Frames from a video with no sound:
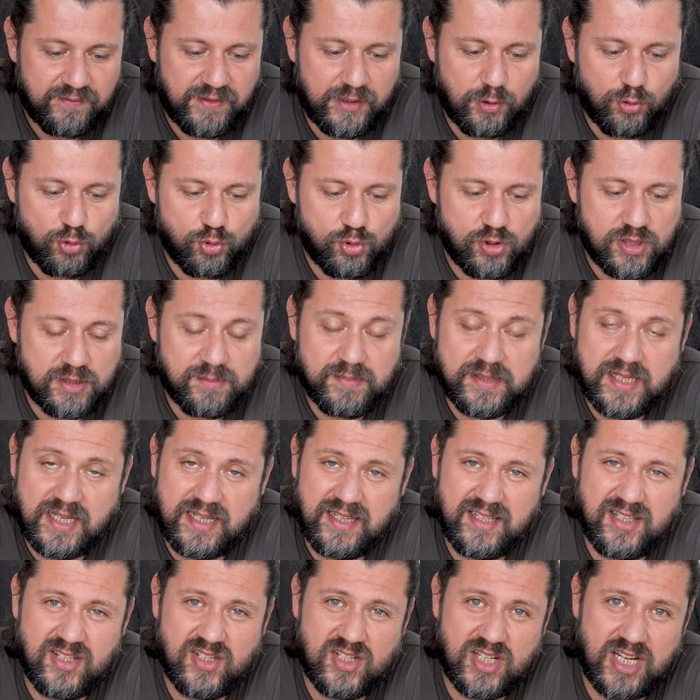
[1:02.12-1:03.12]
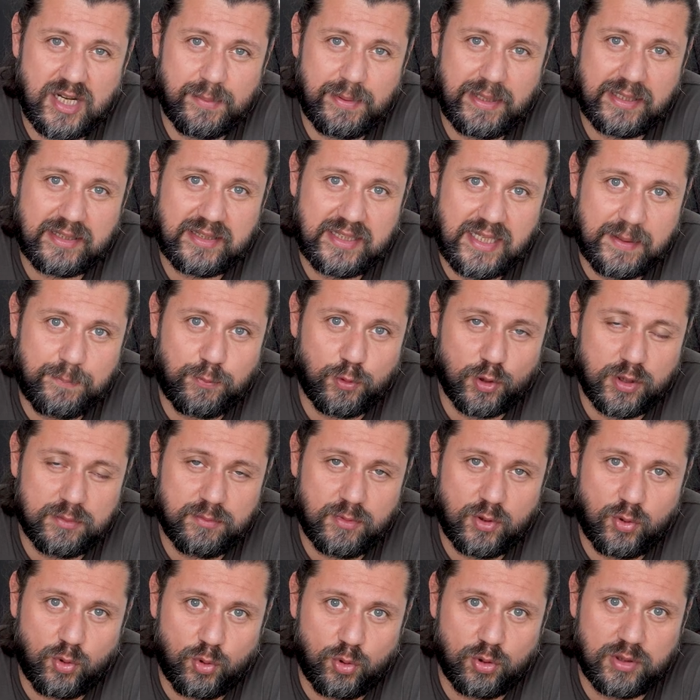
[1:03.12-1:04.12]
ve 128 GB
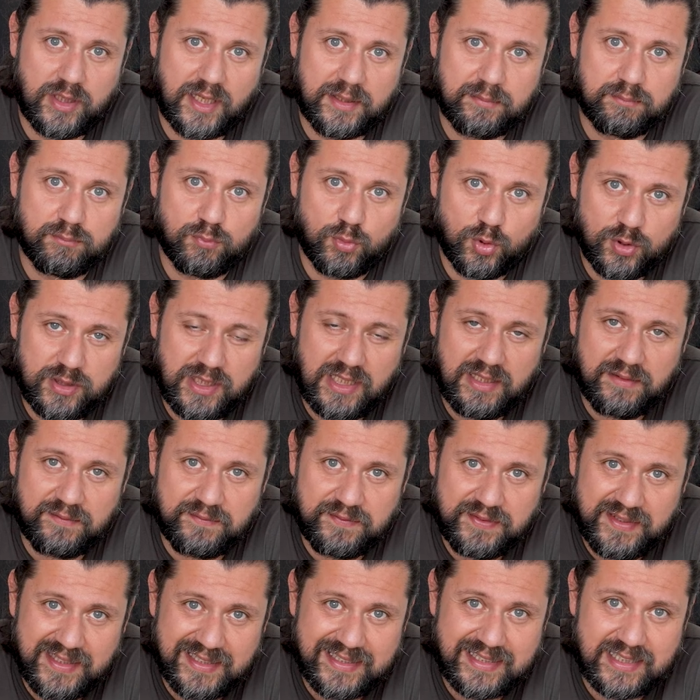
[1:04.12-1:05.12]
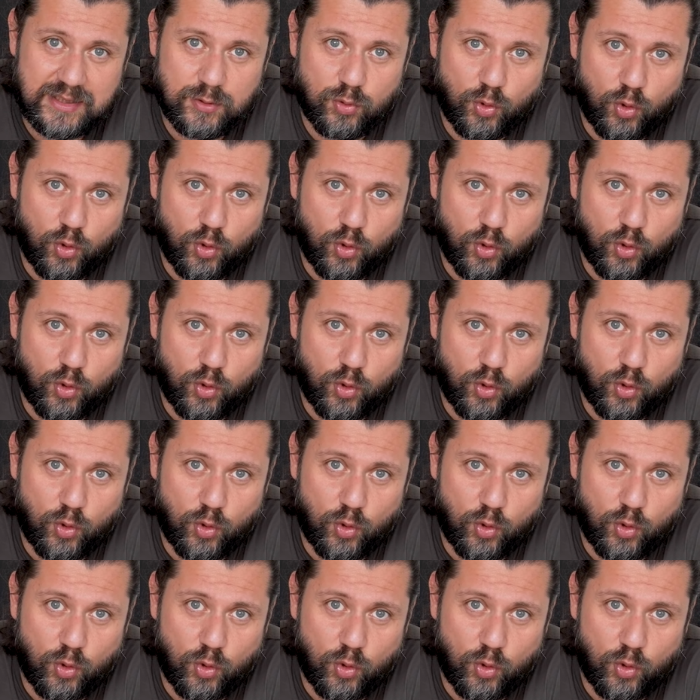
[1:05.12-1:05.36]
depolama olan modelin fiyatının